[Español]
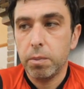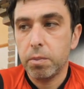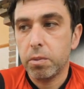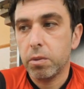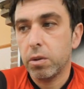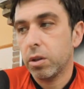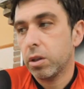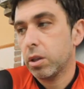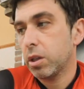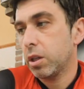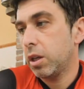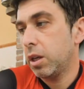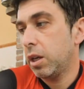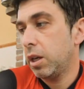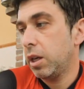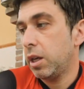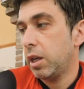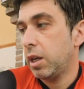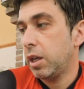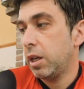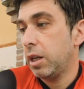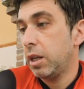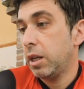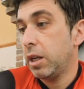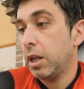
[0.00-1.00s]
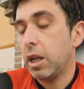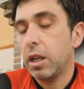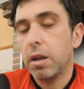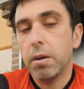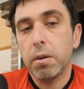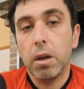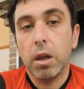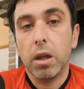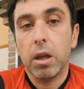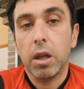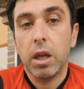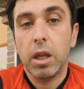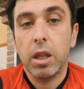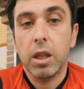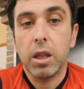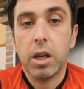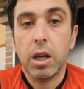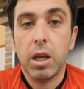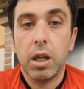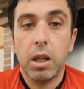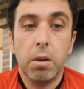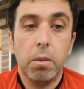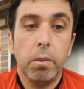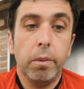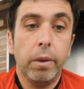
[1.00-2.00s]
Pues eh, nada,
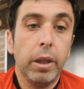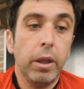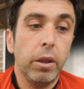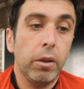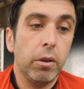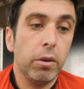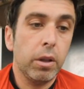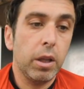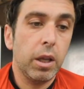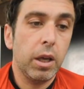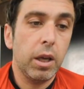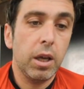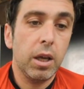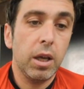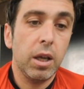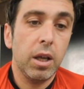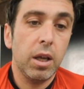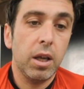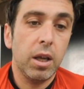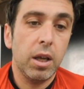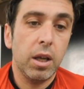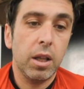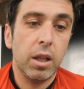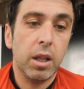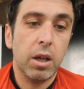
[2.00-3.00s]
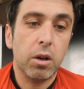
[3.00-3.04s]
entre el vídeo de